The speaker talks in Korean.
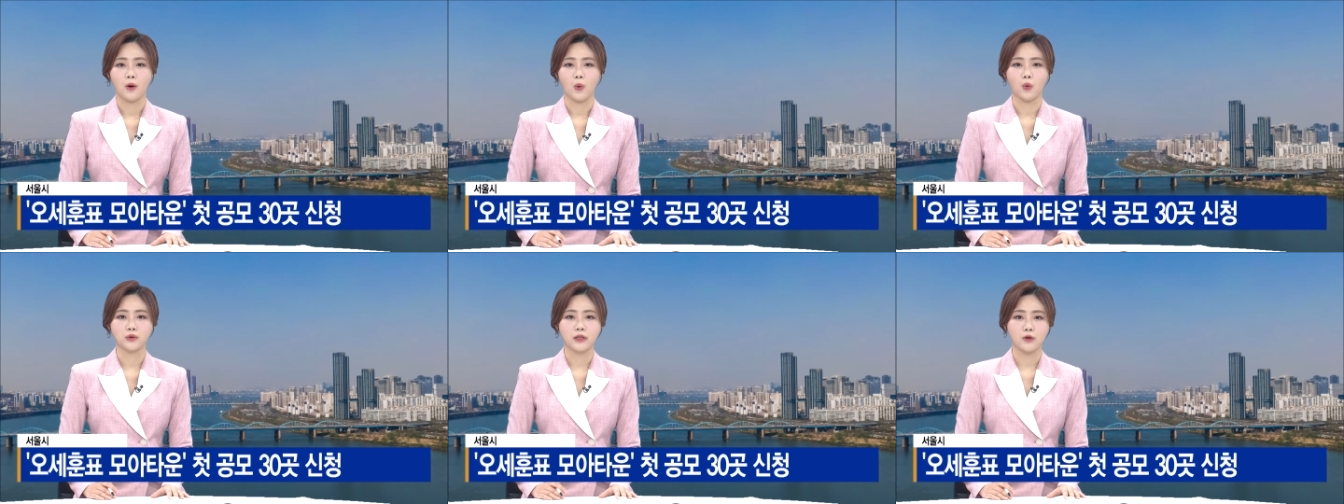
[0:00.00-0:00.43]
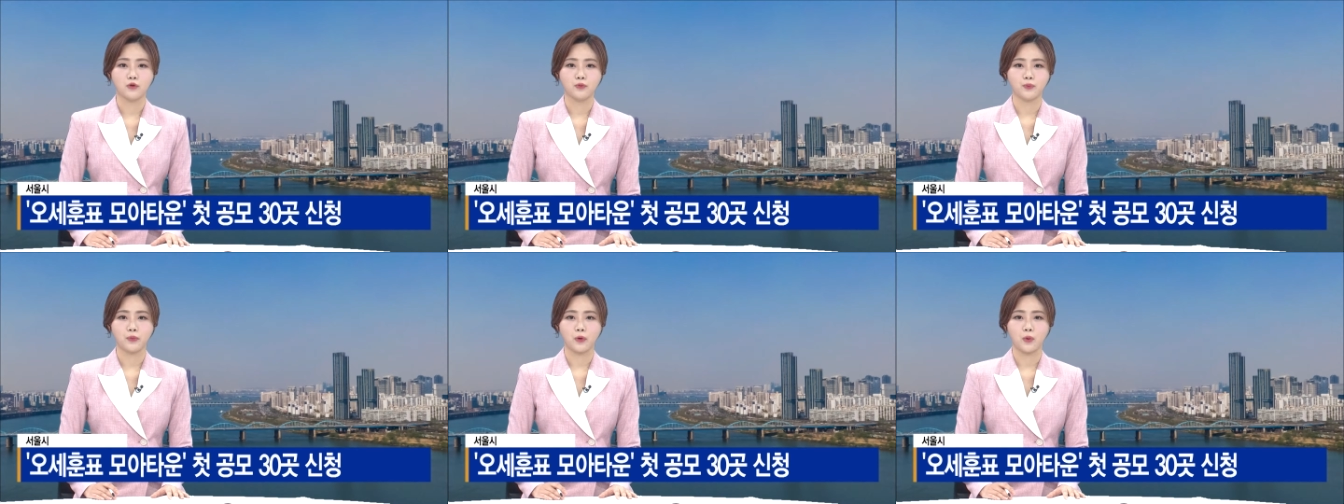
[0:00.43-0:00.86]

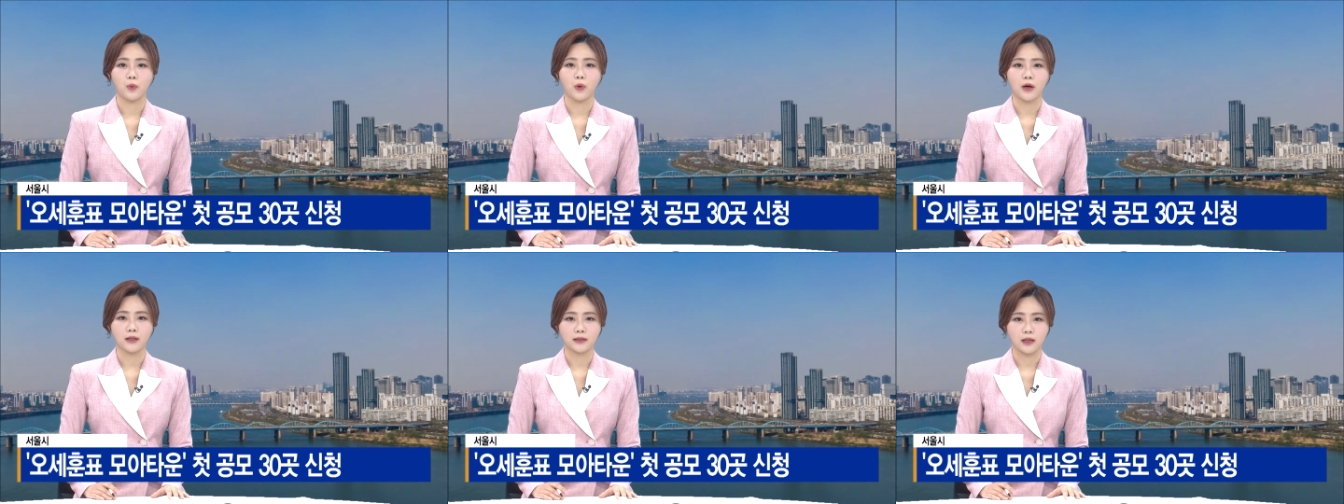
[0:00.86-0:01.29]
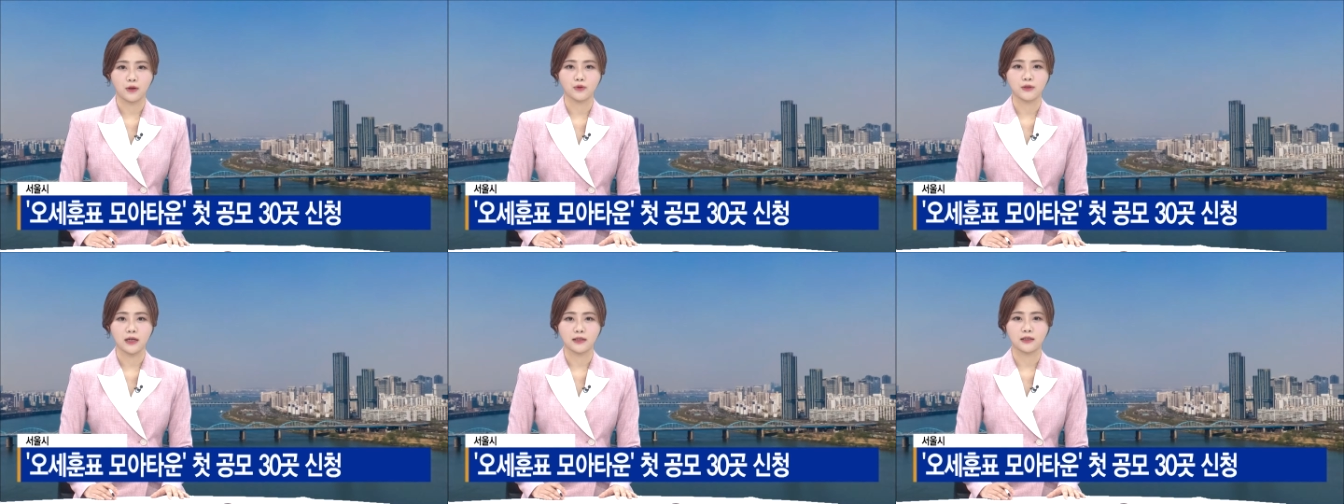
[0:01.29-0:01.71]
오세훈표
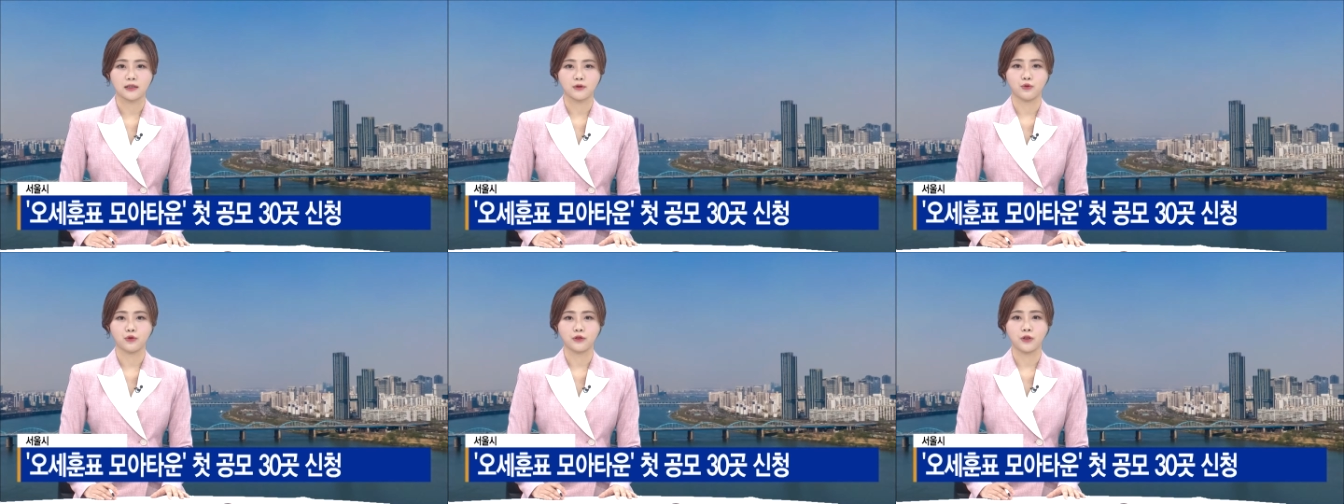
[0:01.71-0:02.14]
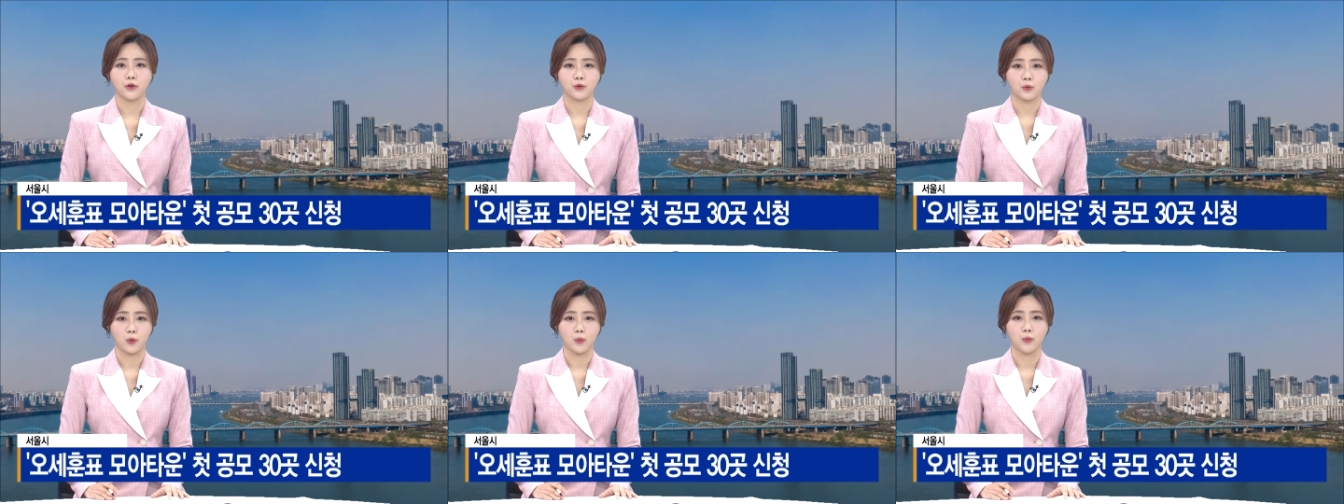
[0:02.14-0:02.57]
모아타운 자치구
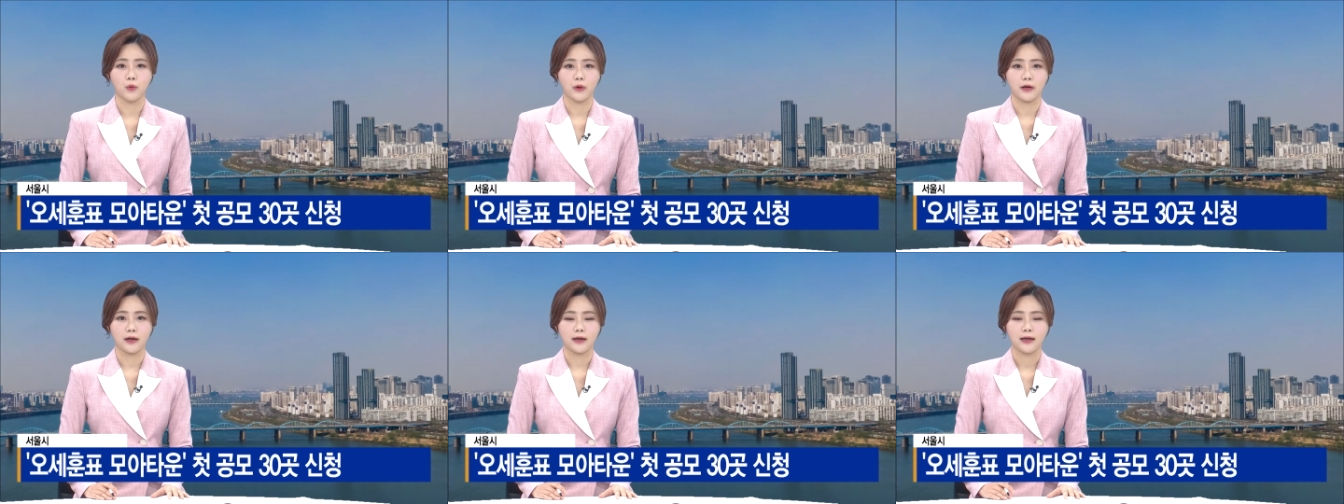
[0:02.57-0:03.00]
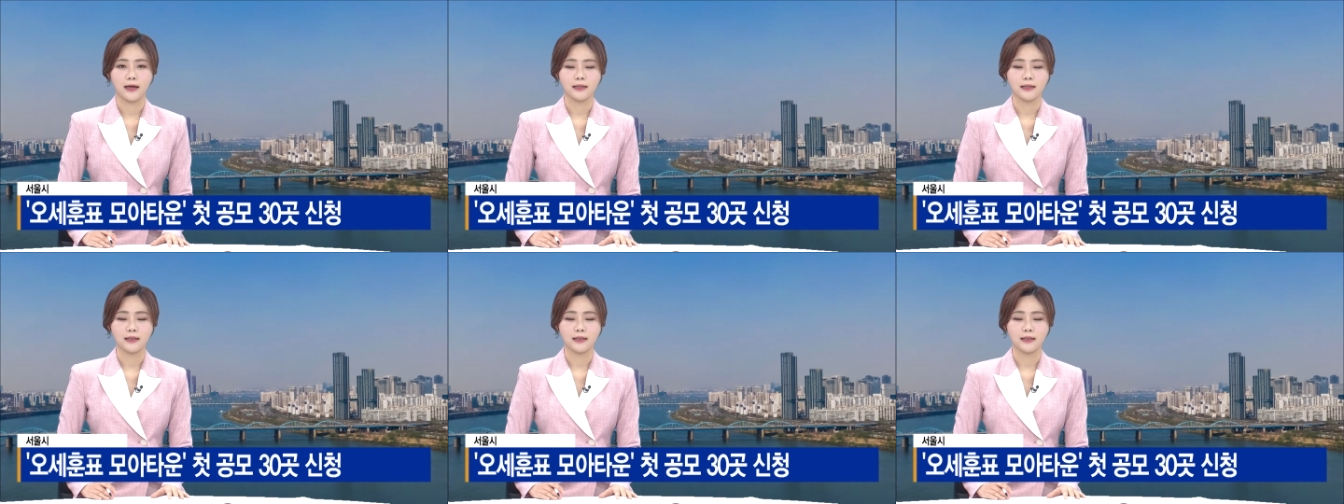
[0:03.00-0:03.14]
첫 공모에